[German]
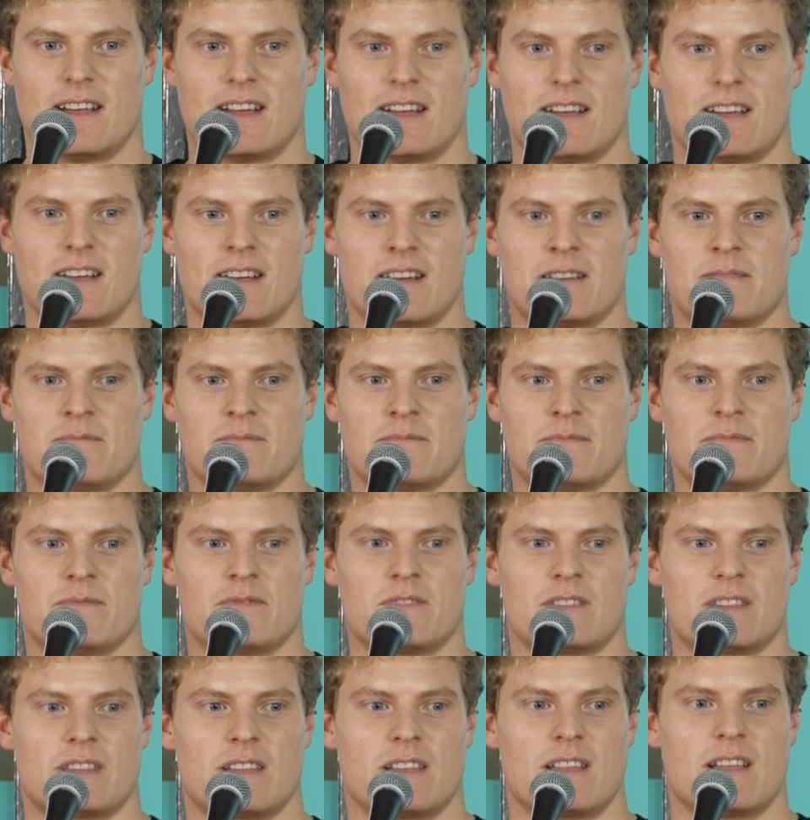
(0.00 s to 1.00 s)
Äh, ähm,
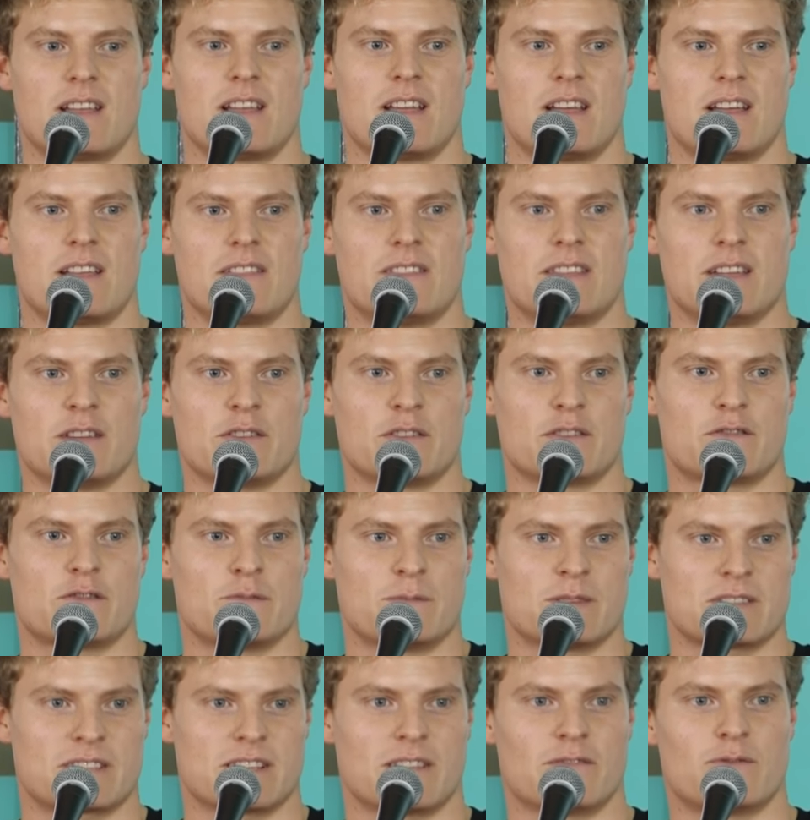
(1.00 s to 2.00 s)
nee, und ich fühle
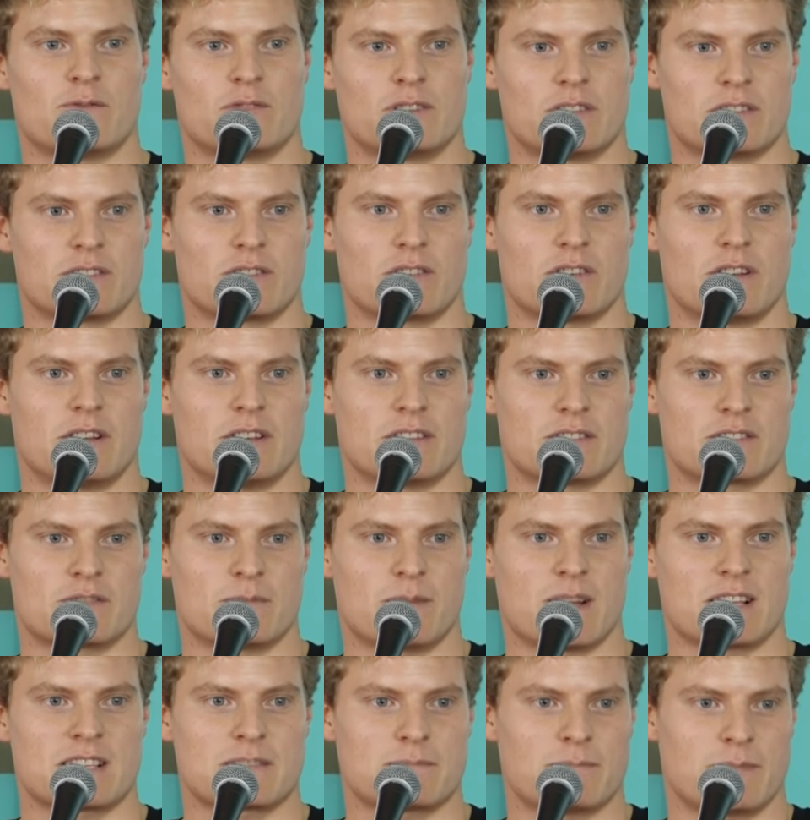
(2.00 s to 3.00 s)
mich sehr wohl in Köln.
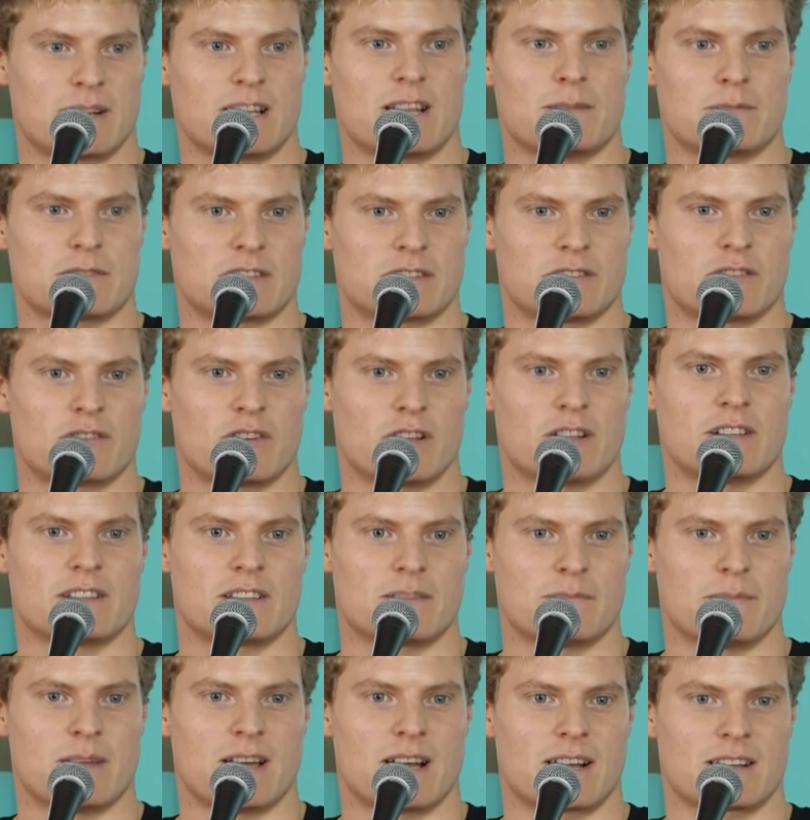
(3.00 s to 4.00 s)
Zum ersten Mal habe ich in Köln
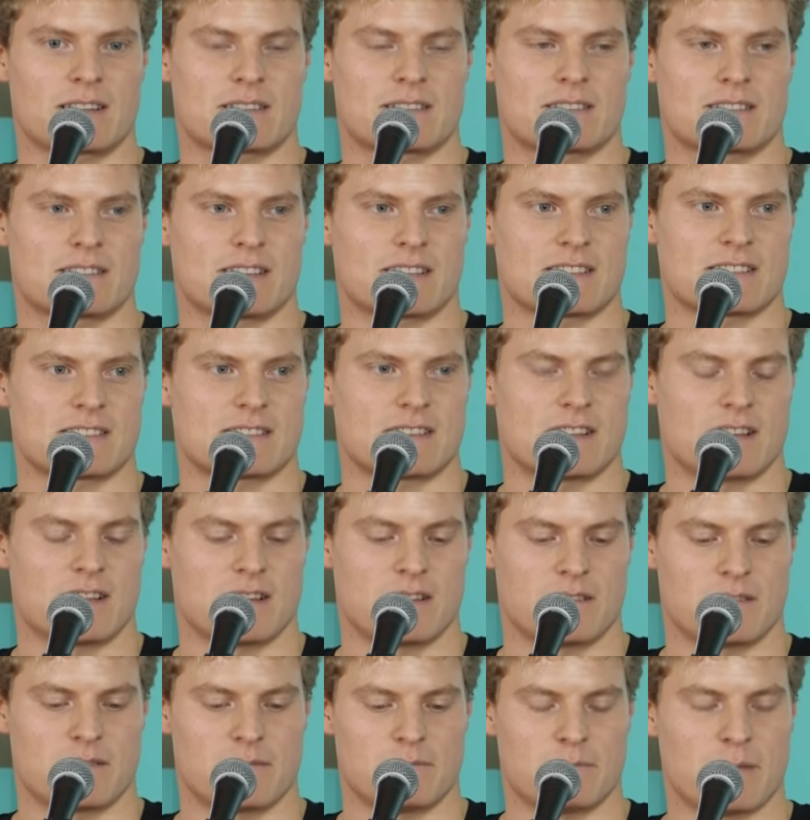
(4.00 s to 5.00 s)
gemerkt, dass
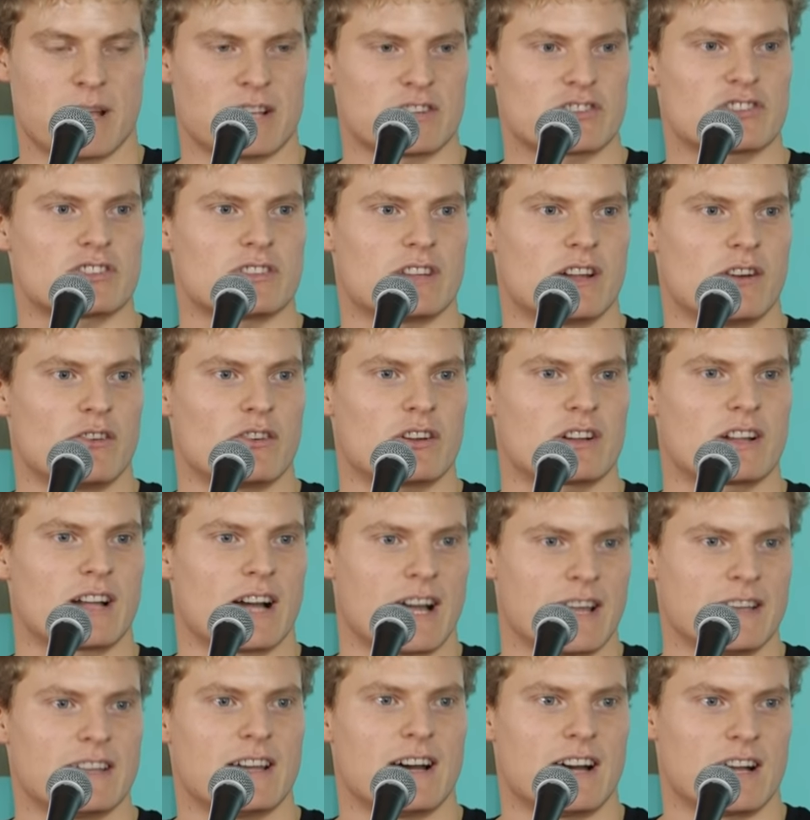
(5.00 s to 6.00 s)
äh, Menschen auch
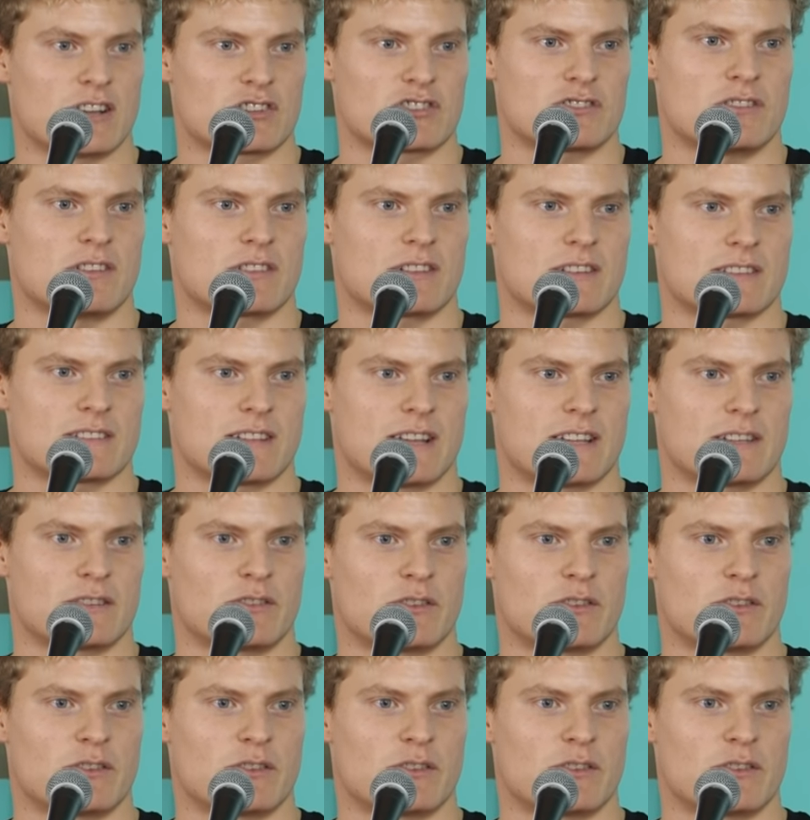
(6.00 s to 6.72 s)
keine Arschlöcher sein